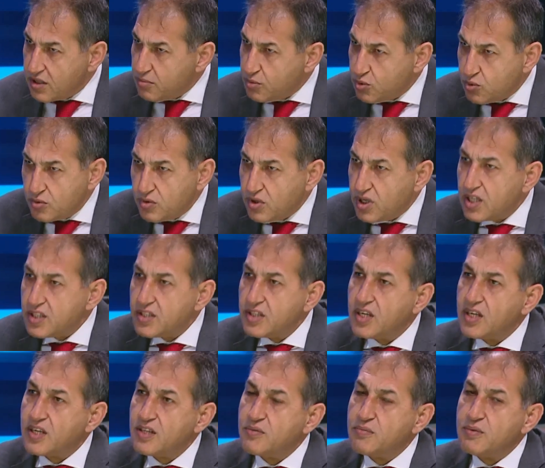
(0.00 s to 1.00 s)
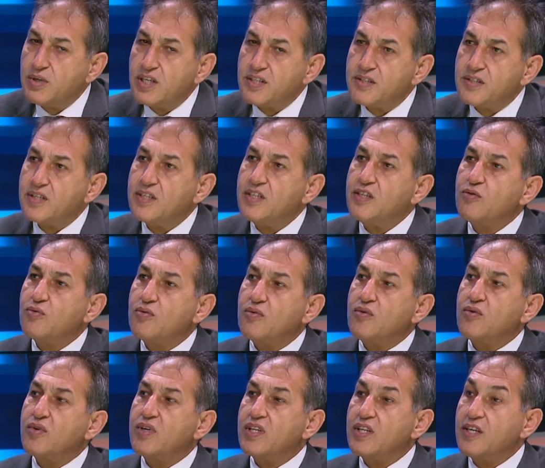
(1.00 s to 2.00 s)
وكله عدى الخدمة العسكرية وكله
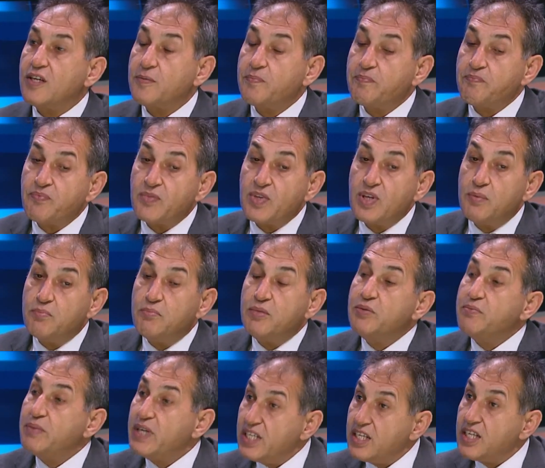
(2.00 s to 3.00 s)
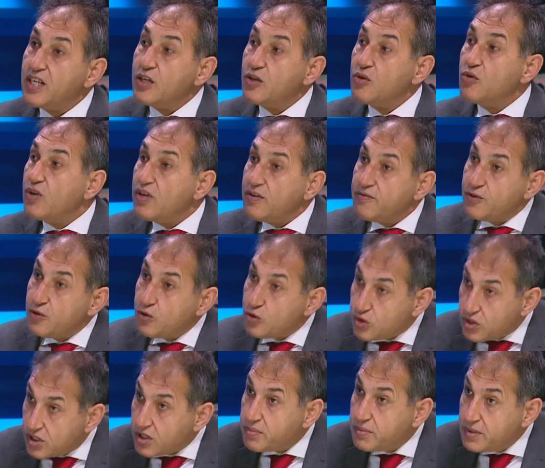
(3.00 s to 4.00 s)
كذا من بين هؤلاء في
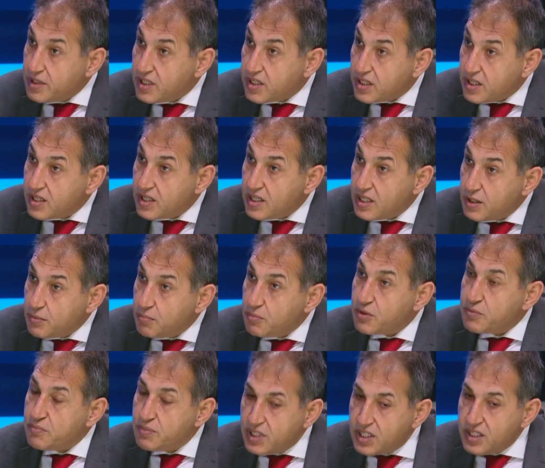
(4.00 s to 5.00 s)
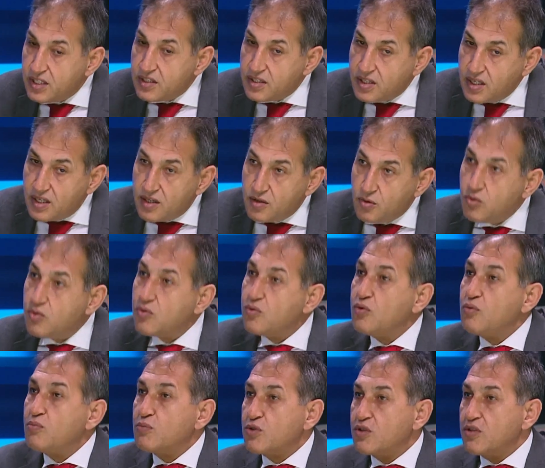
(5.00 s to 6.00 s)
حصة كبيرة من بين هو كل
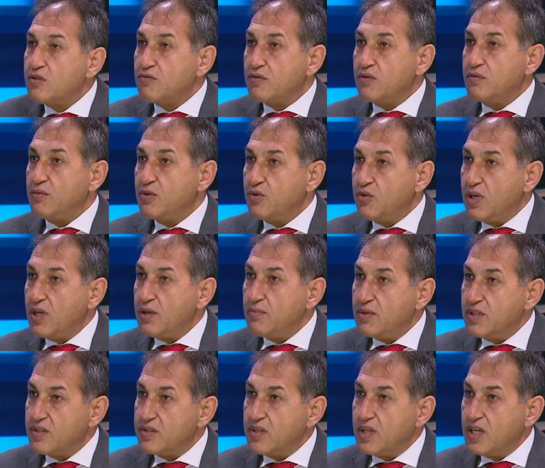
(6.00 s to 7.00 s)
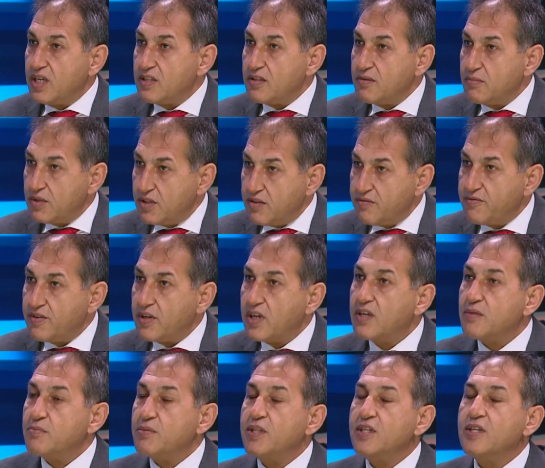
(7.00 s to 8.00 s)
مستوطن ما هو حامل سلاح نعم. الضفه
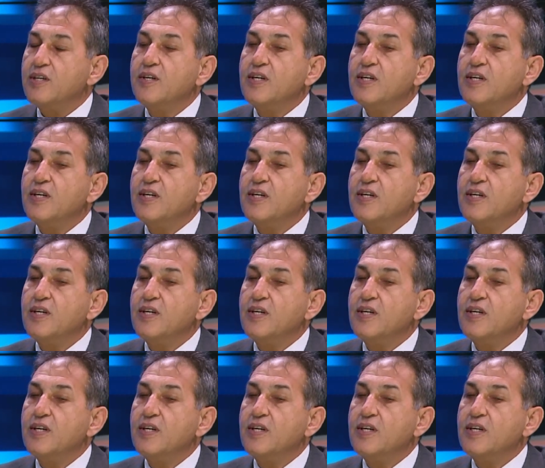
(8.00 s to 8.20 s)
الغربيه